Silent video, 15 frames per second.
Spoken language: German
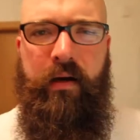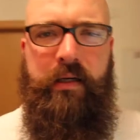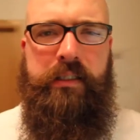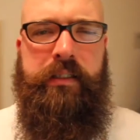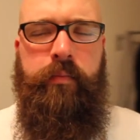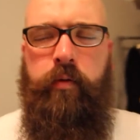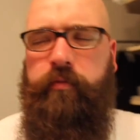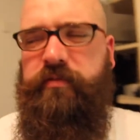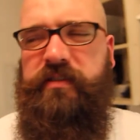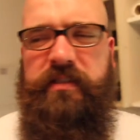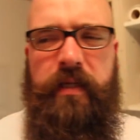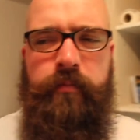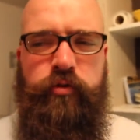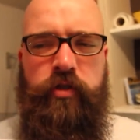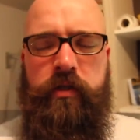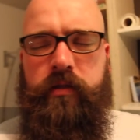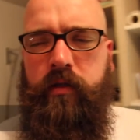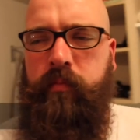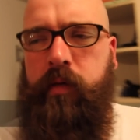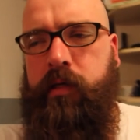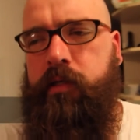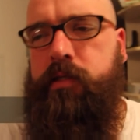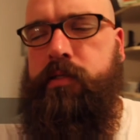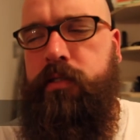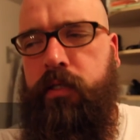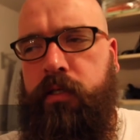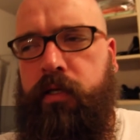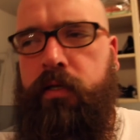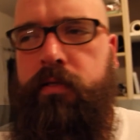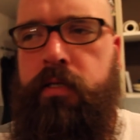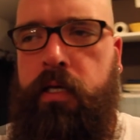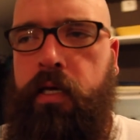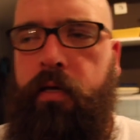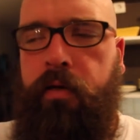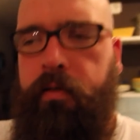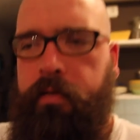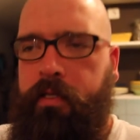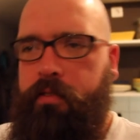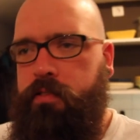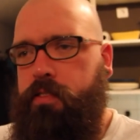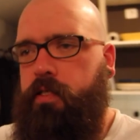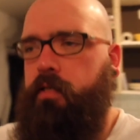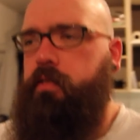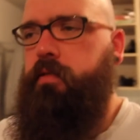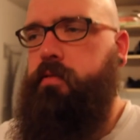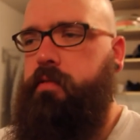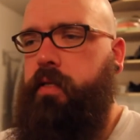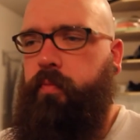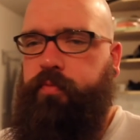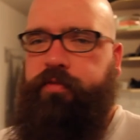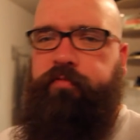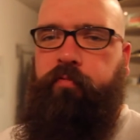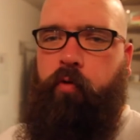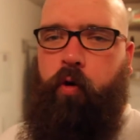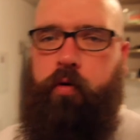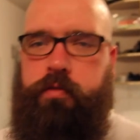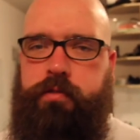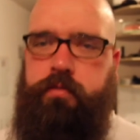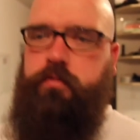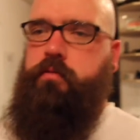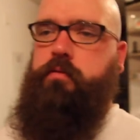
Ich habe auf Snapchat jemanden gesehen, der nennt seine Snaps Vlogs.